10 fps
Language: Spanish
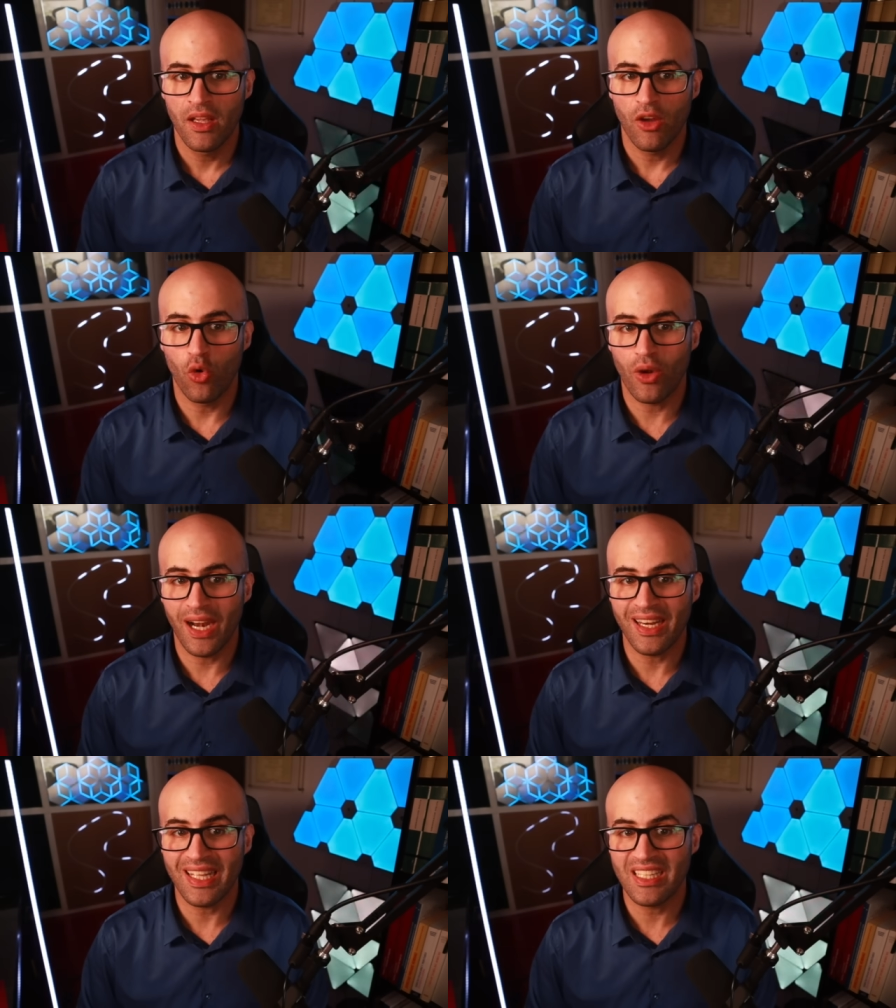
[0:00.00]

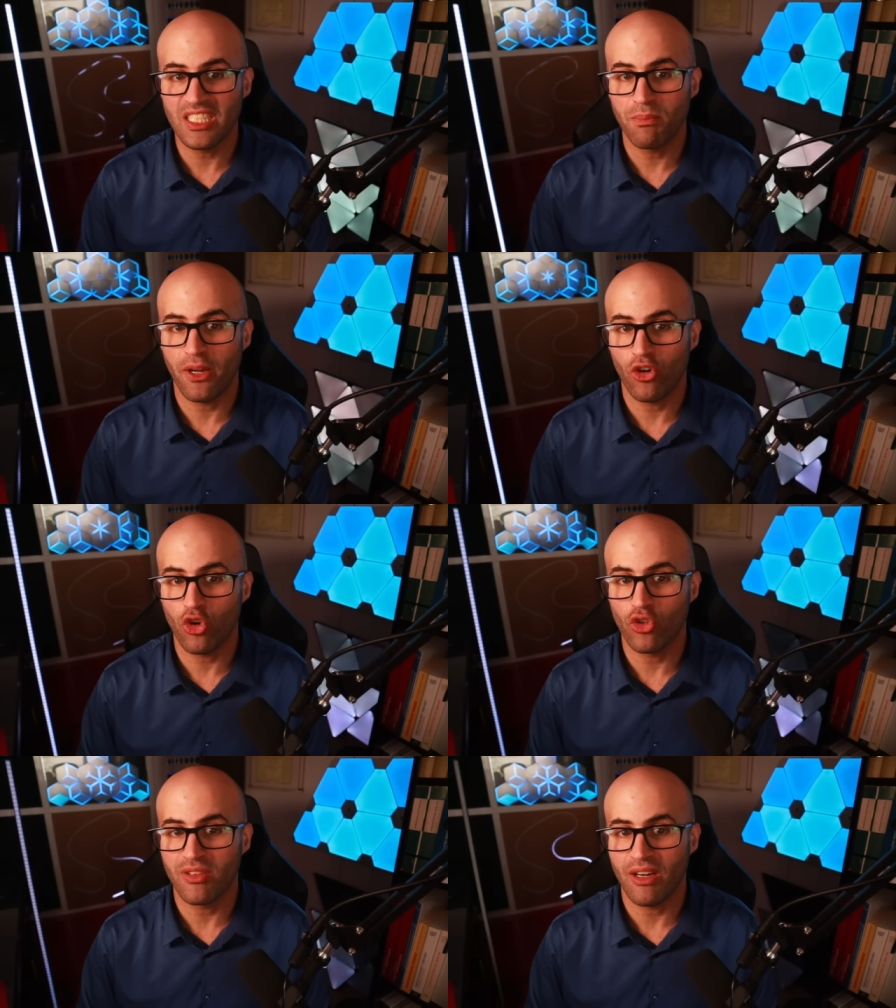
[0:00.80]
Ucrania disparó
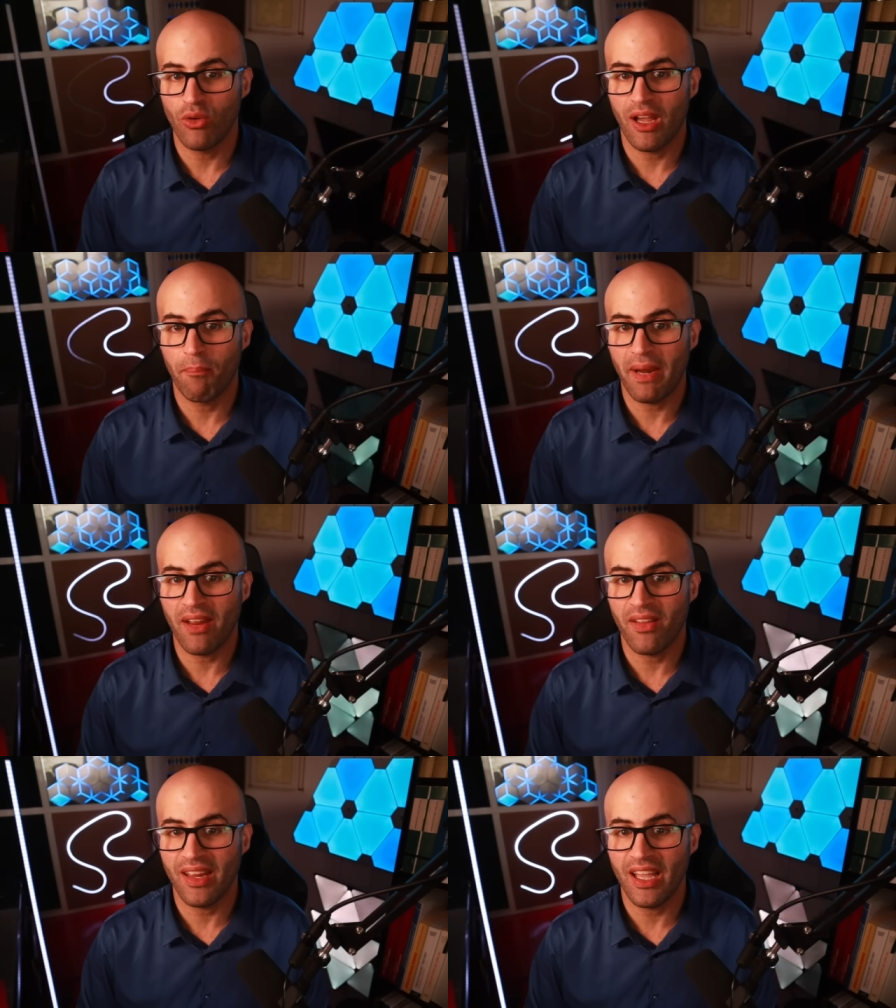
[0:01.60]
contra una
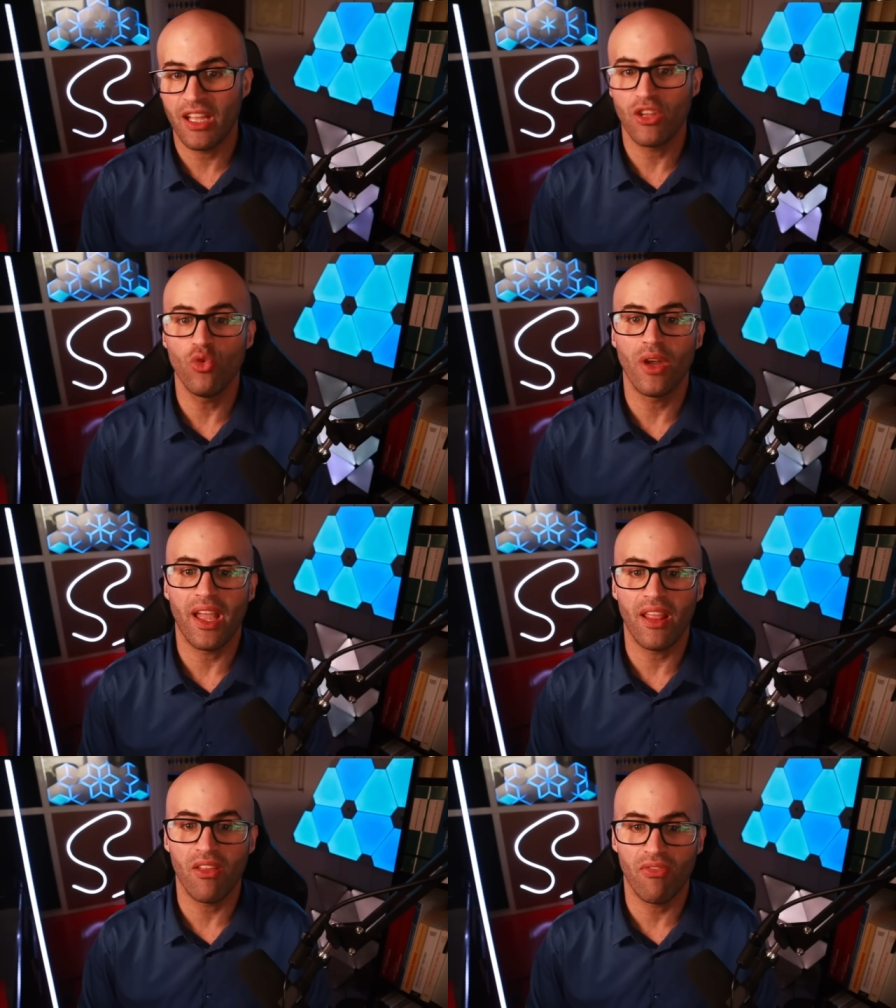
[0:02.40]
panadería y un
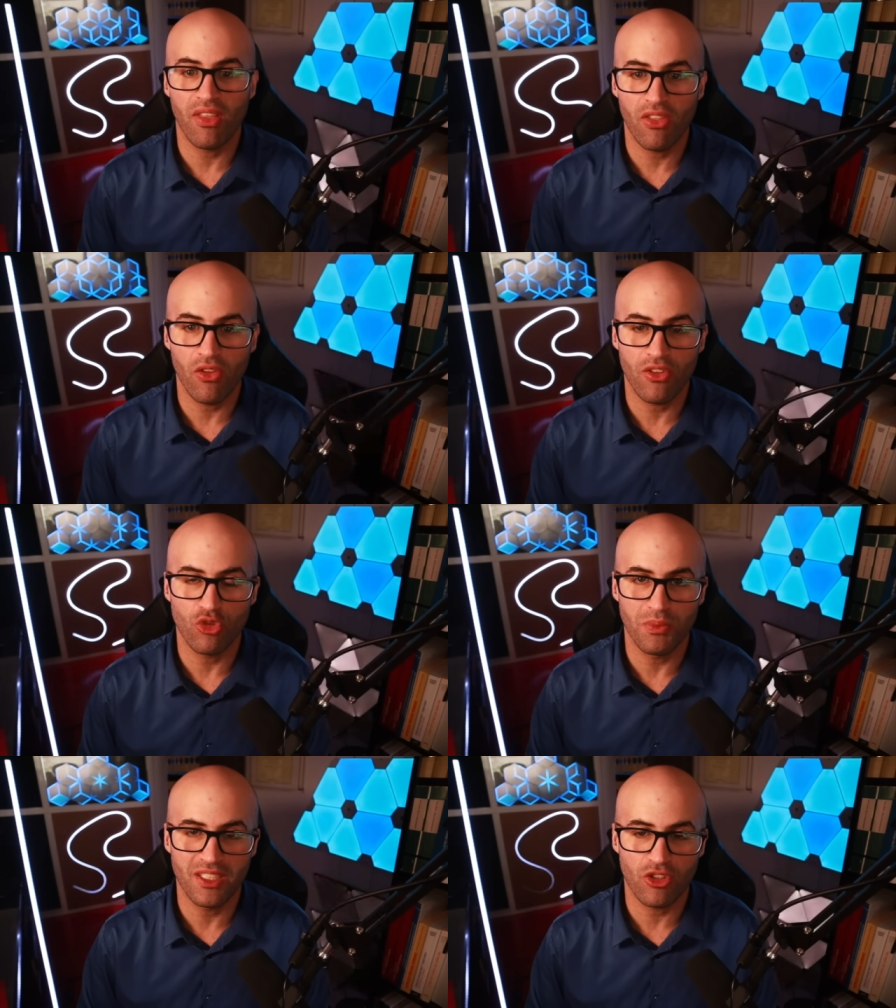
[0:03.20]
edificio de
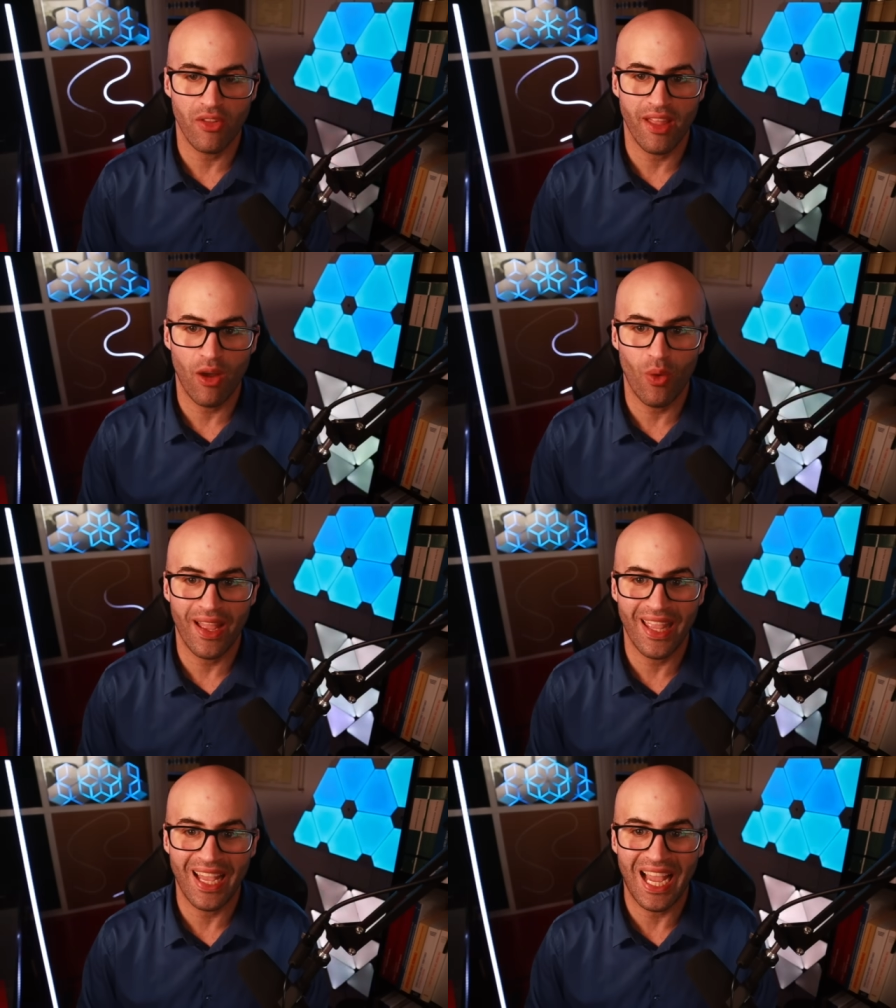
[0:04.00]
suministro de agua
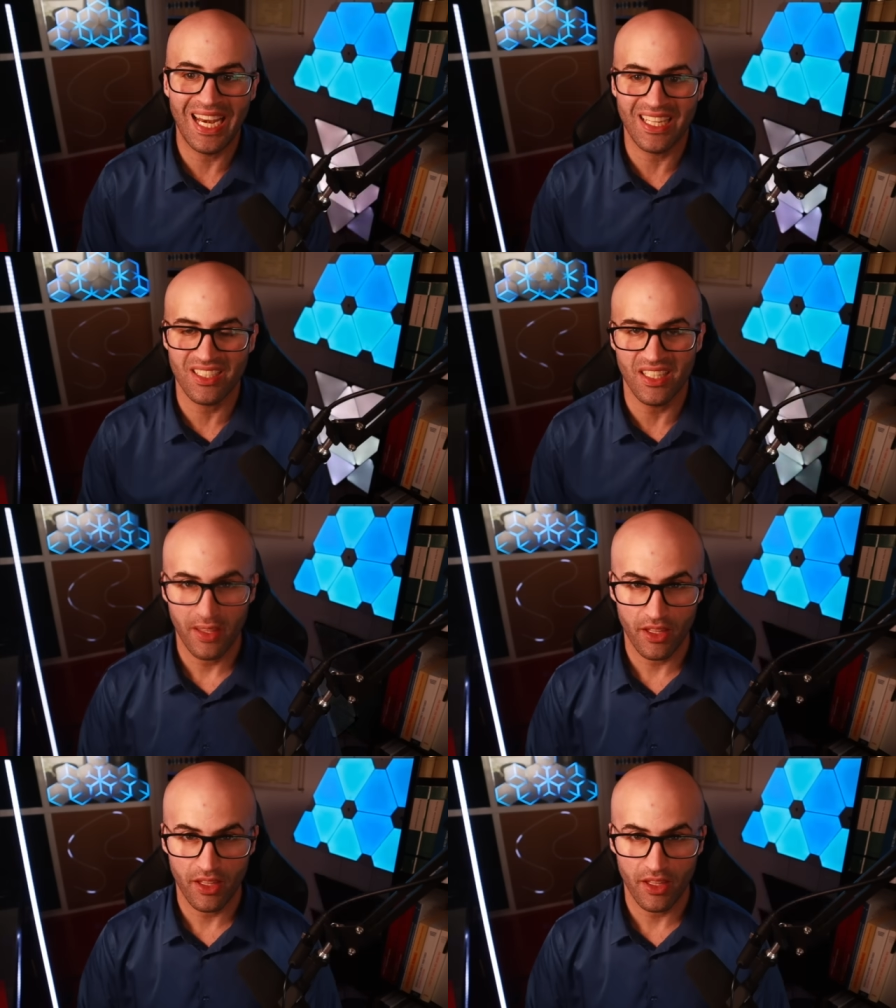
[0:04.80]
en Alexi.